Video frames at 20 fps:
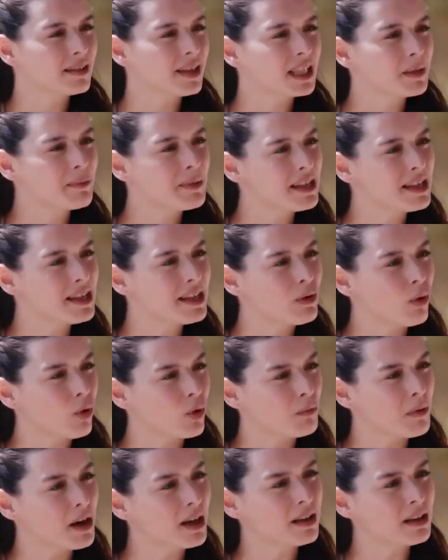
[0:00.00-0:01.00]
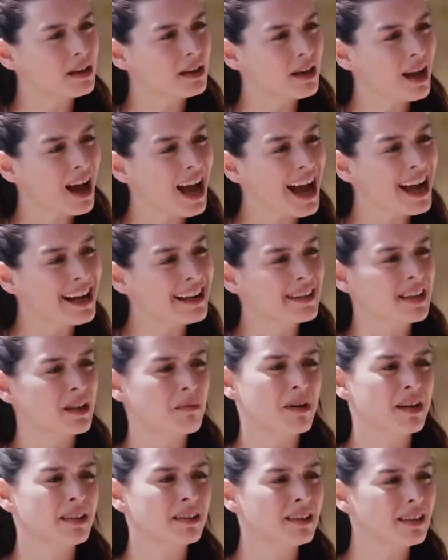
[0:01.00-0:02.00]
tedbirli olmak her
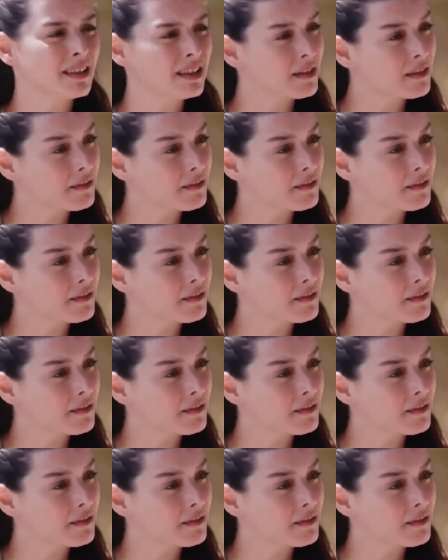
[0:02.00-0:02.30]
zaman